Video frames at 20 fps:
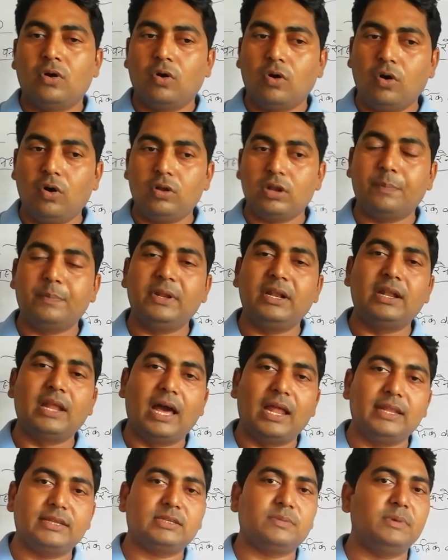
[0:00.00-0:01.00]
और अपने
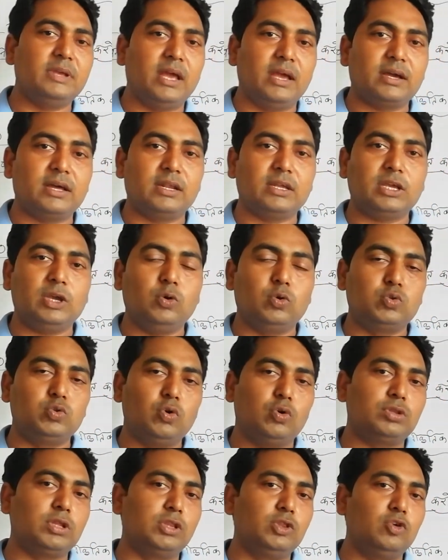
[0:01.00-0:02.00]
लालच में आकर के
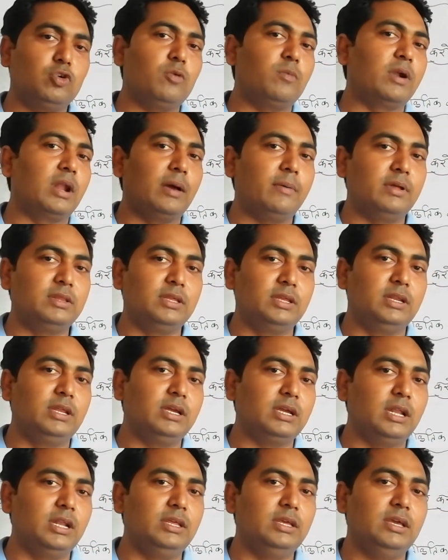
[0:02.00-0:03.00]
उद्योग धंधों को बढ़ावा देने
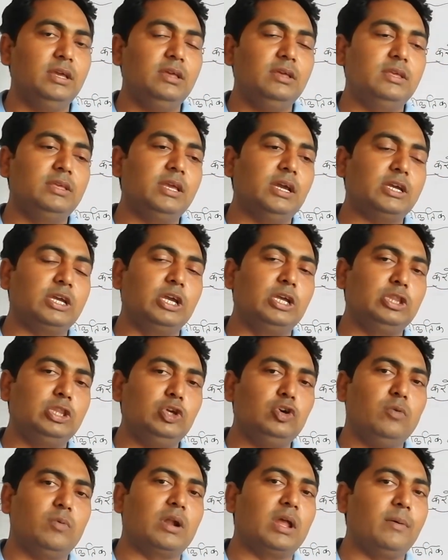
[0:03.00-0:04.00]
के लिए या
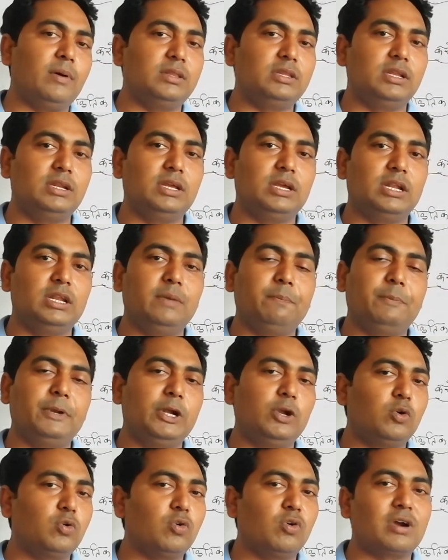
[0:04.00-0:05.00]
खेती को बढ़ावा देने के लिए
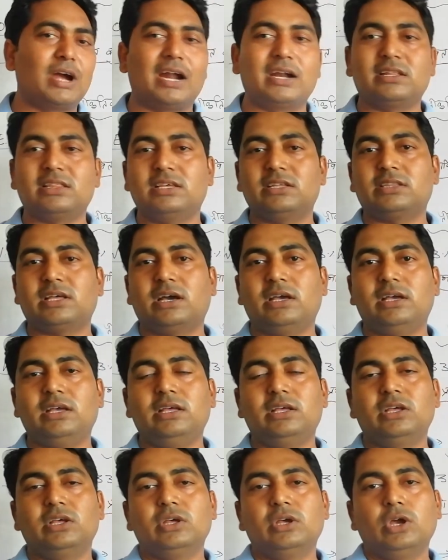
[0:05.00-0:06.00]
पेड़ों को काट देता है
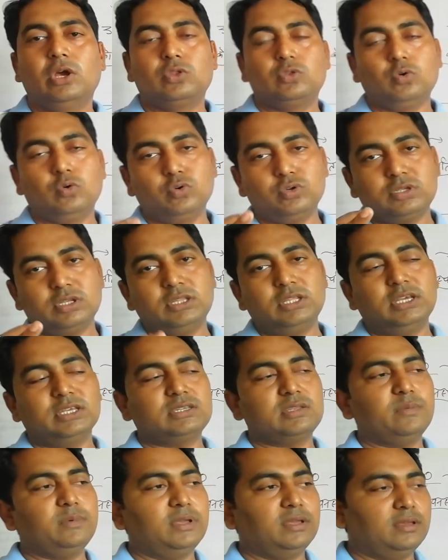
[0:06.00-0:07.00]
तो उस
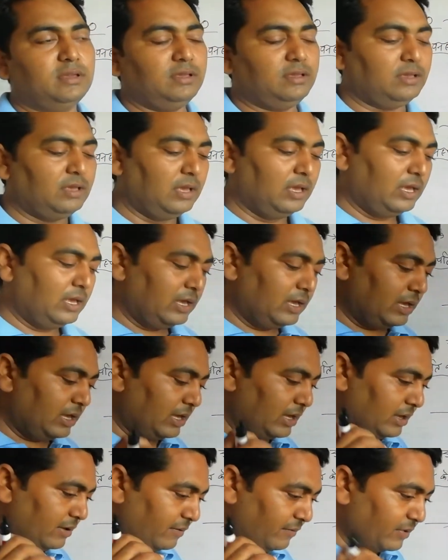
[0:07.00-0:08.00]
देश में
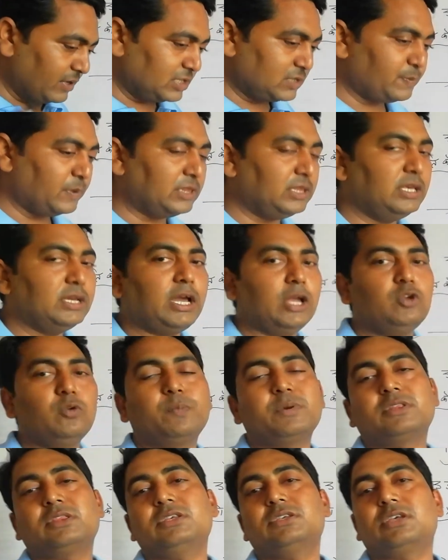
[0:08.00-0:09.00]
वनस्पति का जो
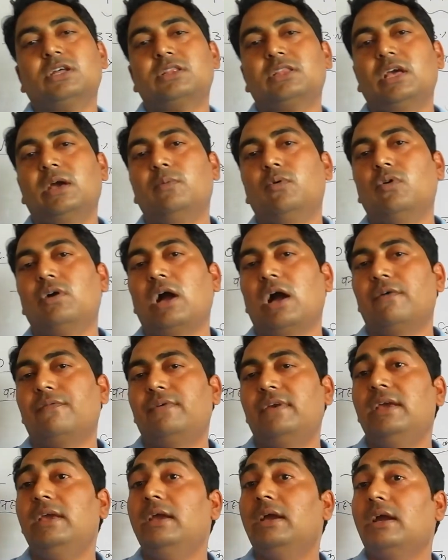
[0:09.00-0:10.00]
प्रतिशत है वो
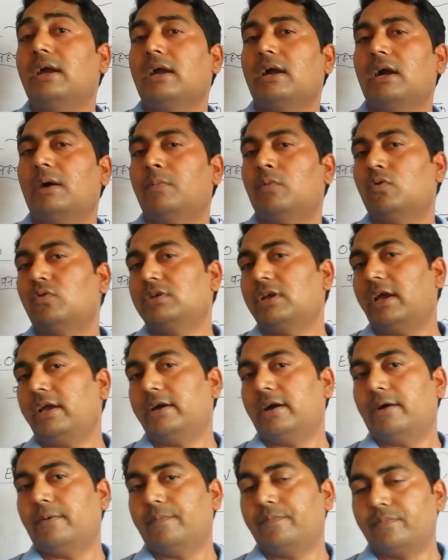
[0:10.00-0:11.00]
काफ़ी कम हो
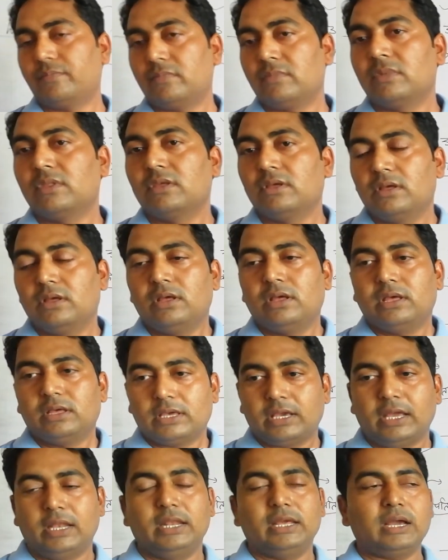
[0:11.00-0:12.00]
जाएगा
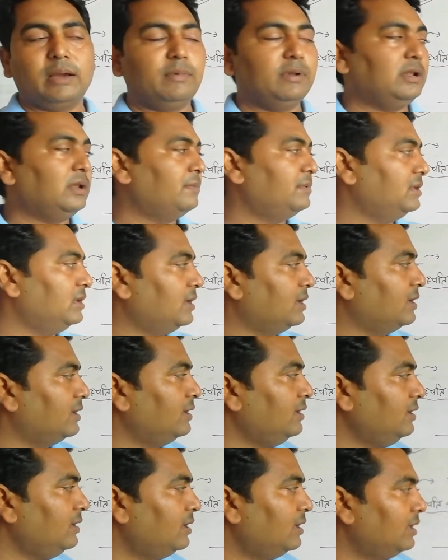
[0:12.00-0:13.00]
कहने का मतलब ये है
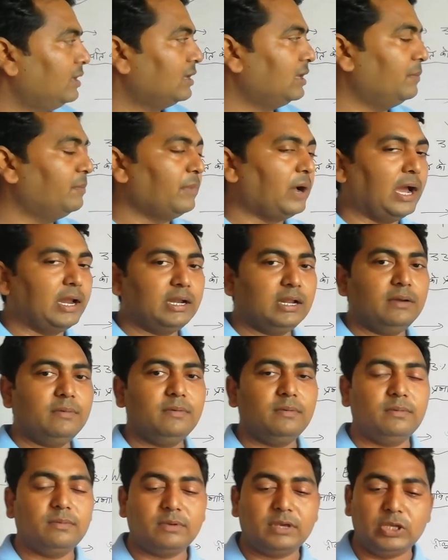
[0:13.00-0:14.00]
कि
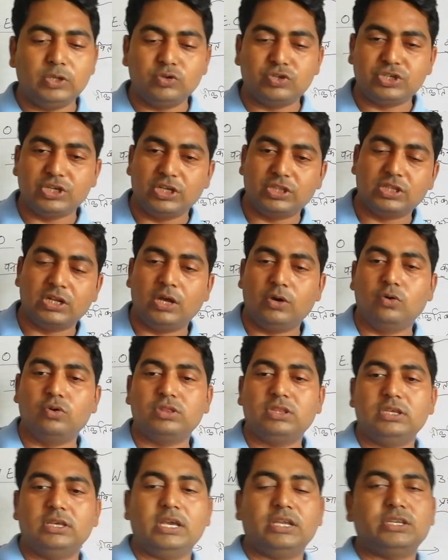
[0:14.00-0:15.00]
मानव की जो चेतना
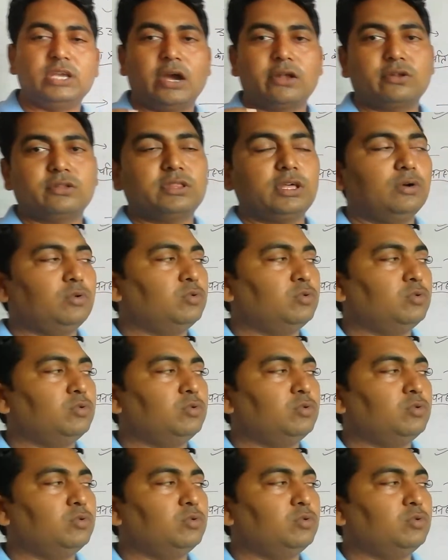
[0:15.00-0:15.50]
होती है जागरूकता